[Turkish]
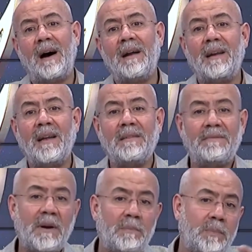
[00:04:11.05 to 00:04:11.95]

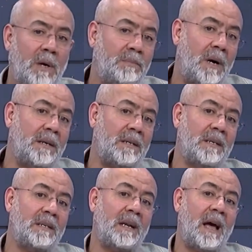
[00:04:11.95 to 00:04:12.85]
Anne ve
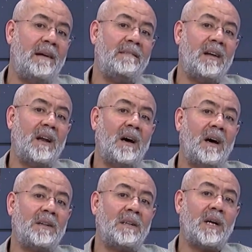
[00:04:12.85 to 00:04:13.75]
babanın
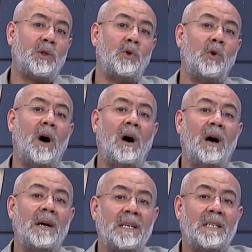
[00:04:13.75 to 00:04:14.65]
evlada
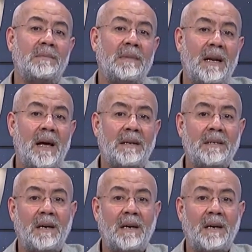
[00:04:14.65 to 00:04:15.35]
dua etmeleri,